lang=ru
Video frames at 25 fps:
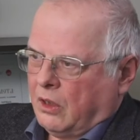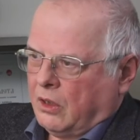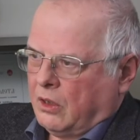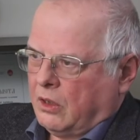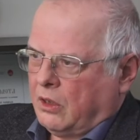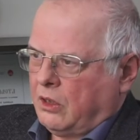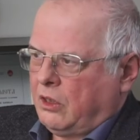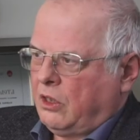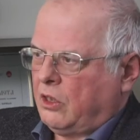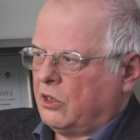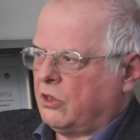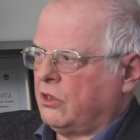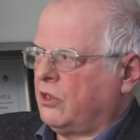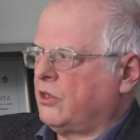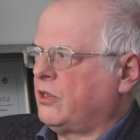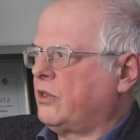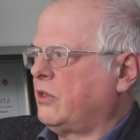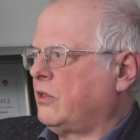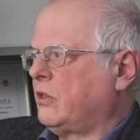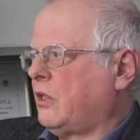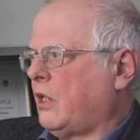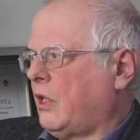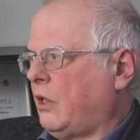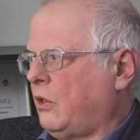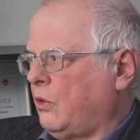РИР не
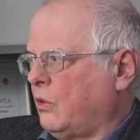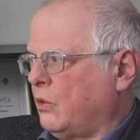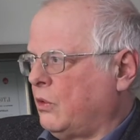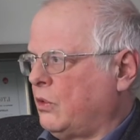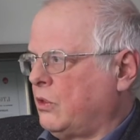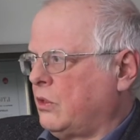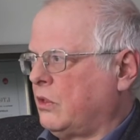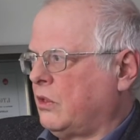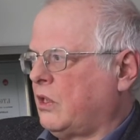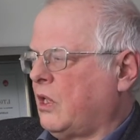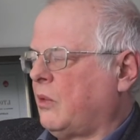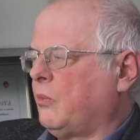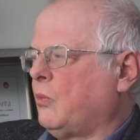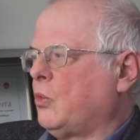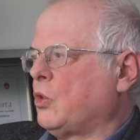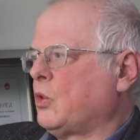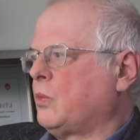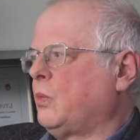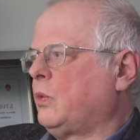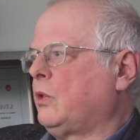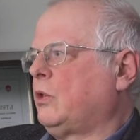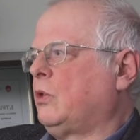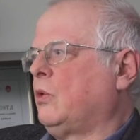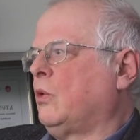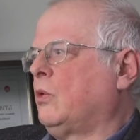создается, там может
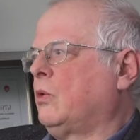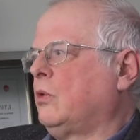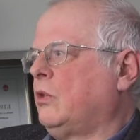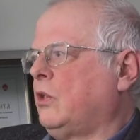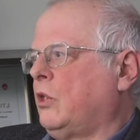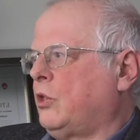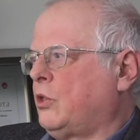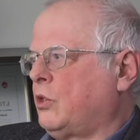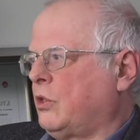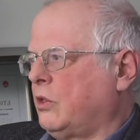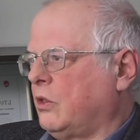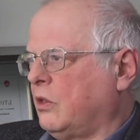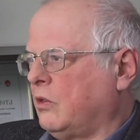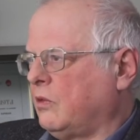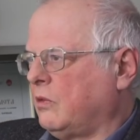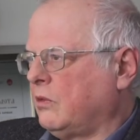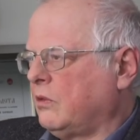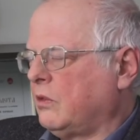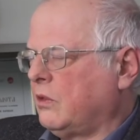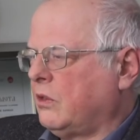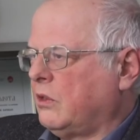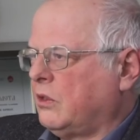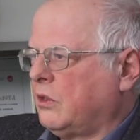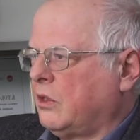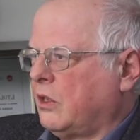быть только
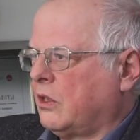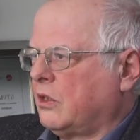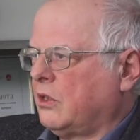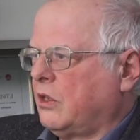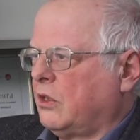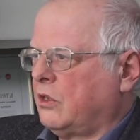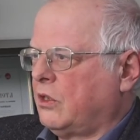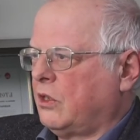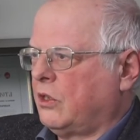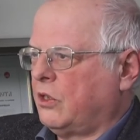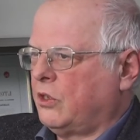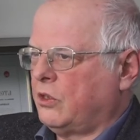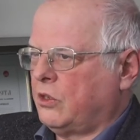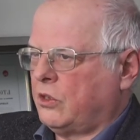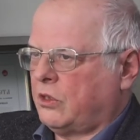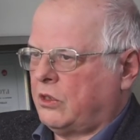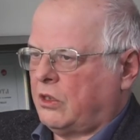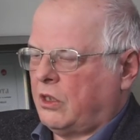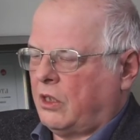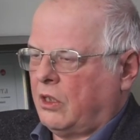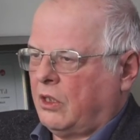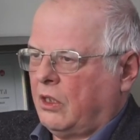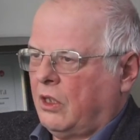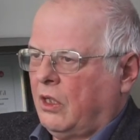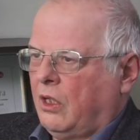National Internet
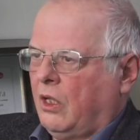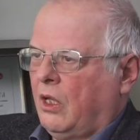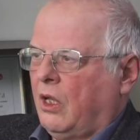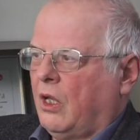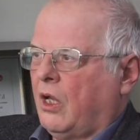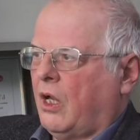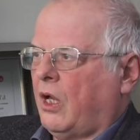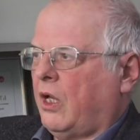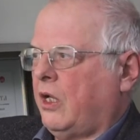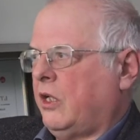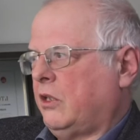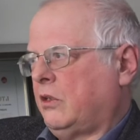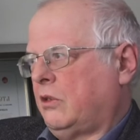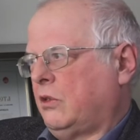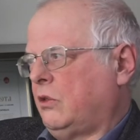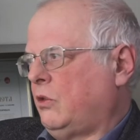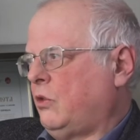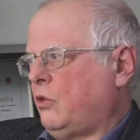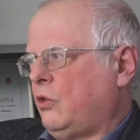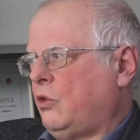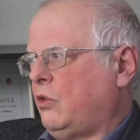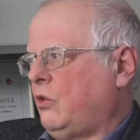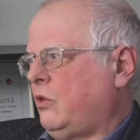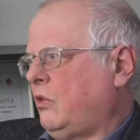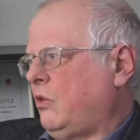Registry, а это
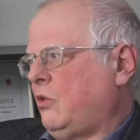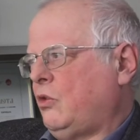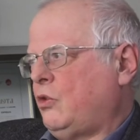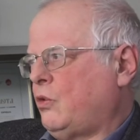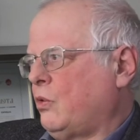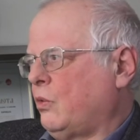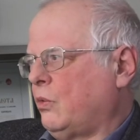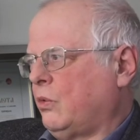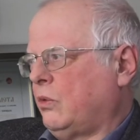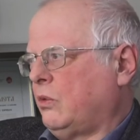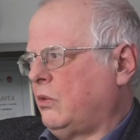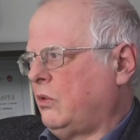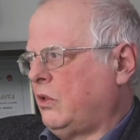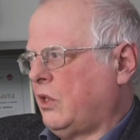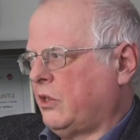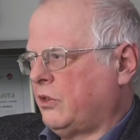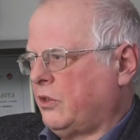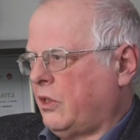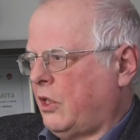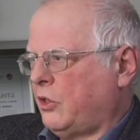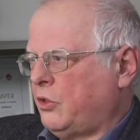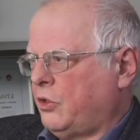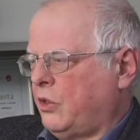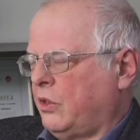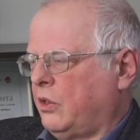ни, ничего не
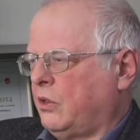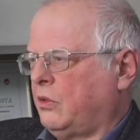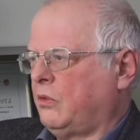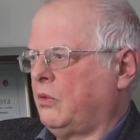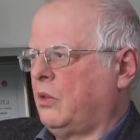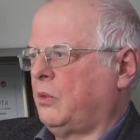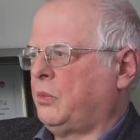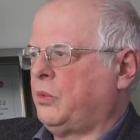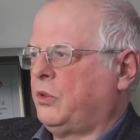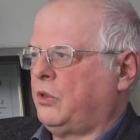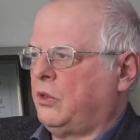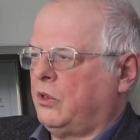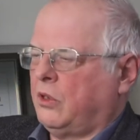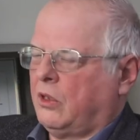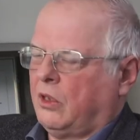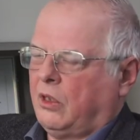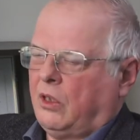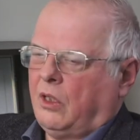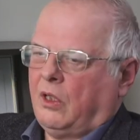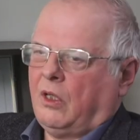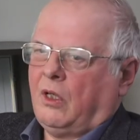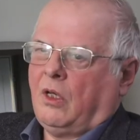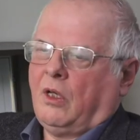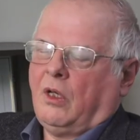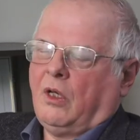означает вообще.
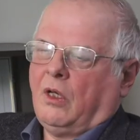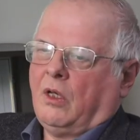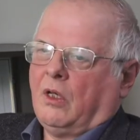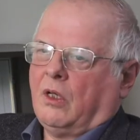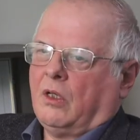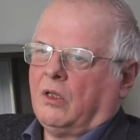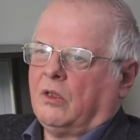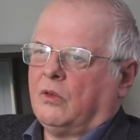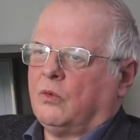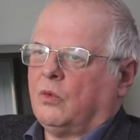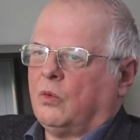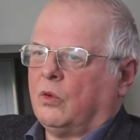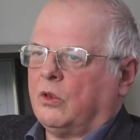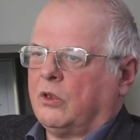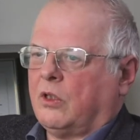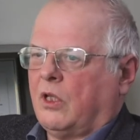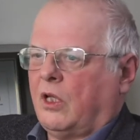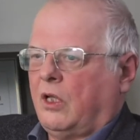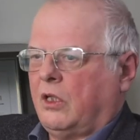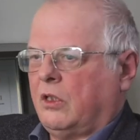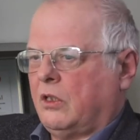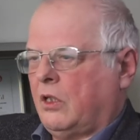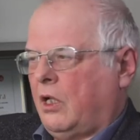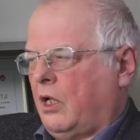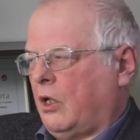Вот. А
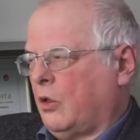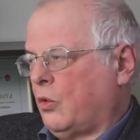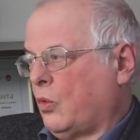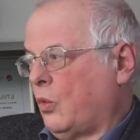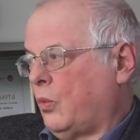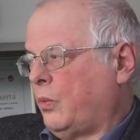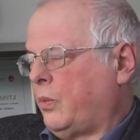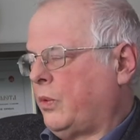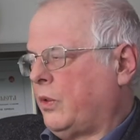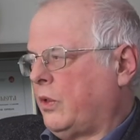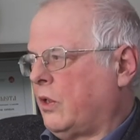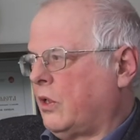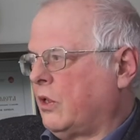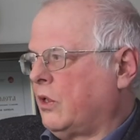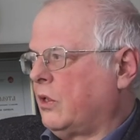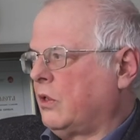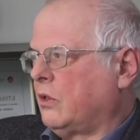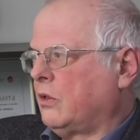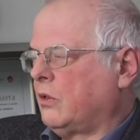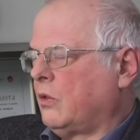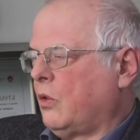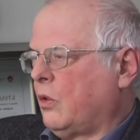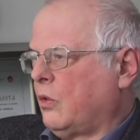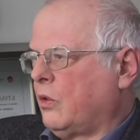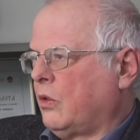это для
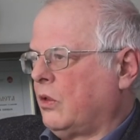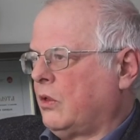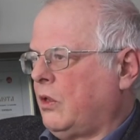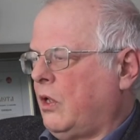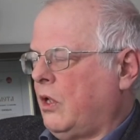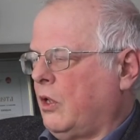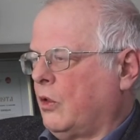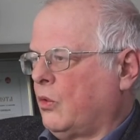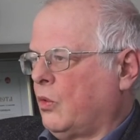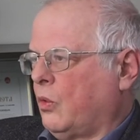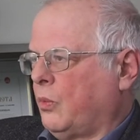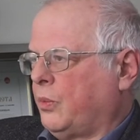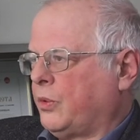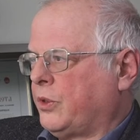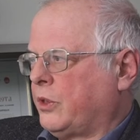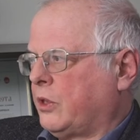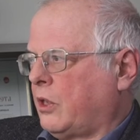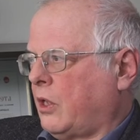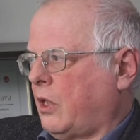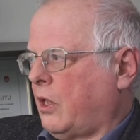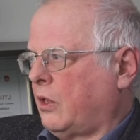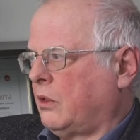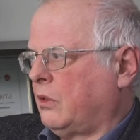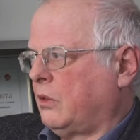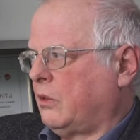группы, для групп
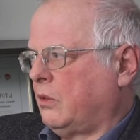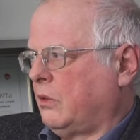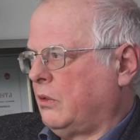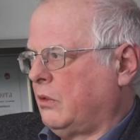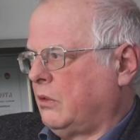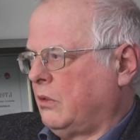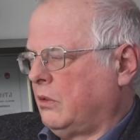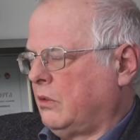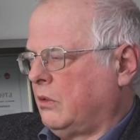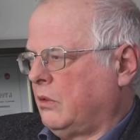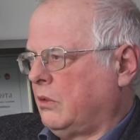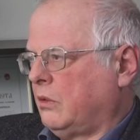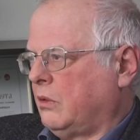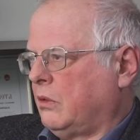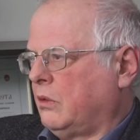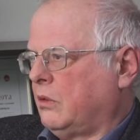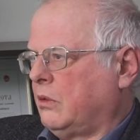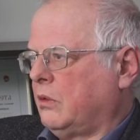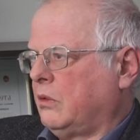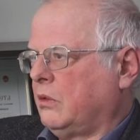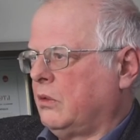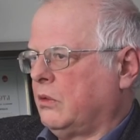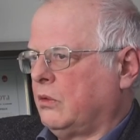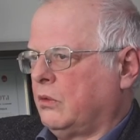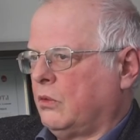стран
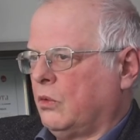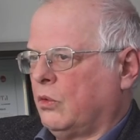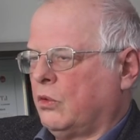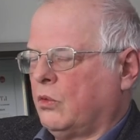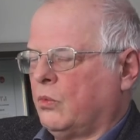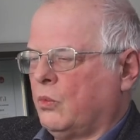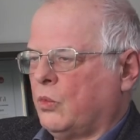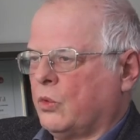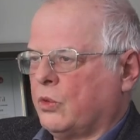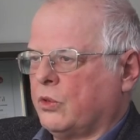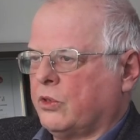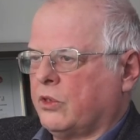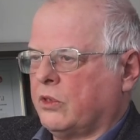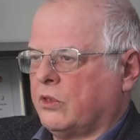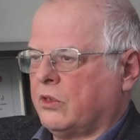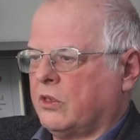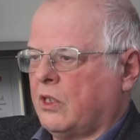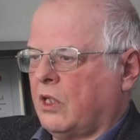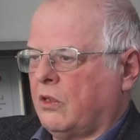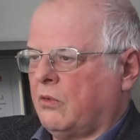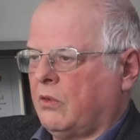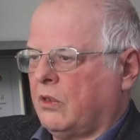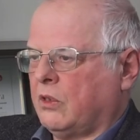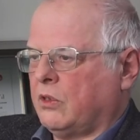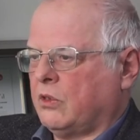э, только может
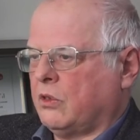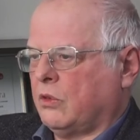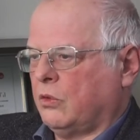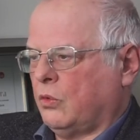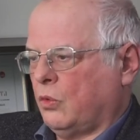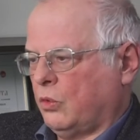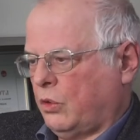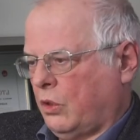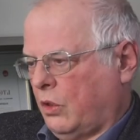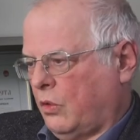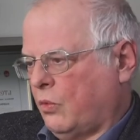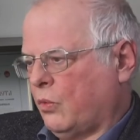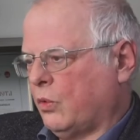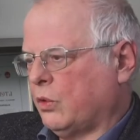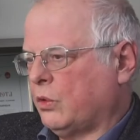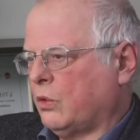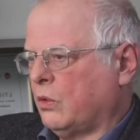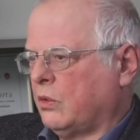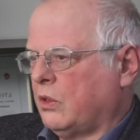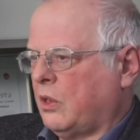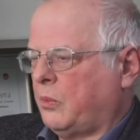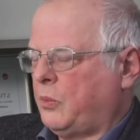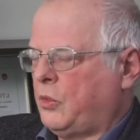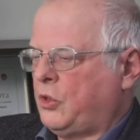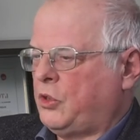создаваться. Ну так вот,
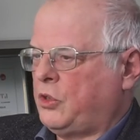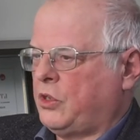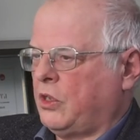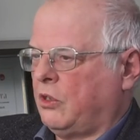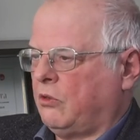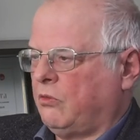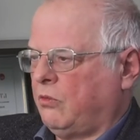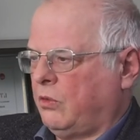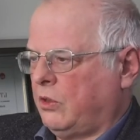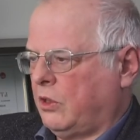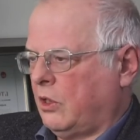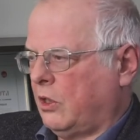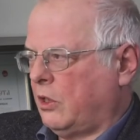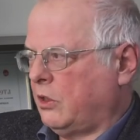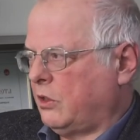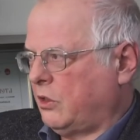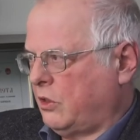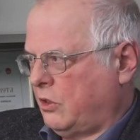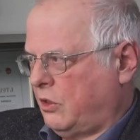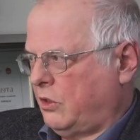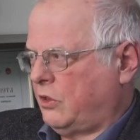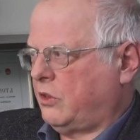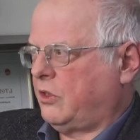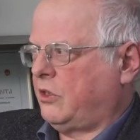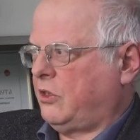он обещал
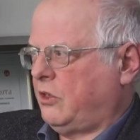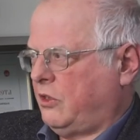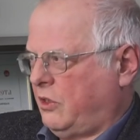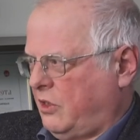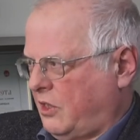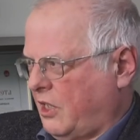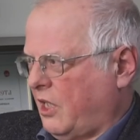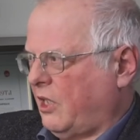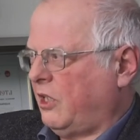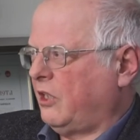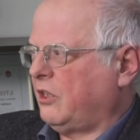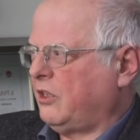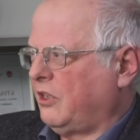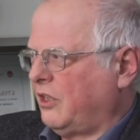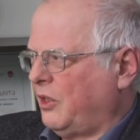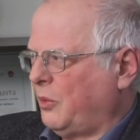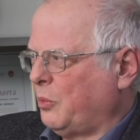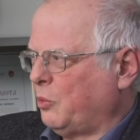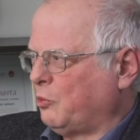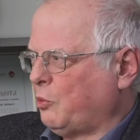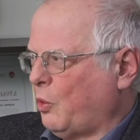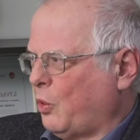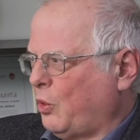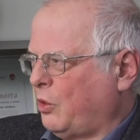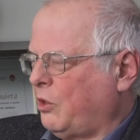выделить солидный
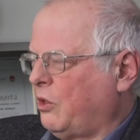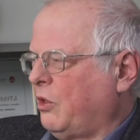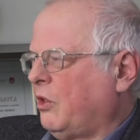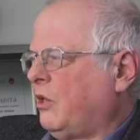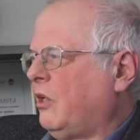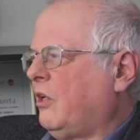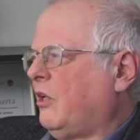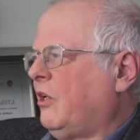блок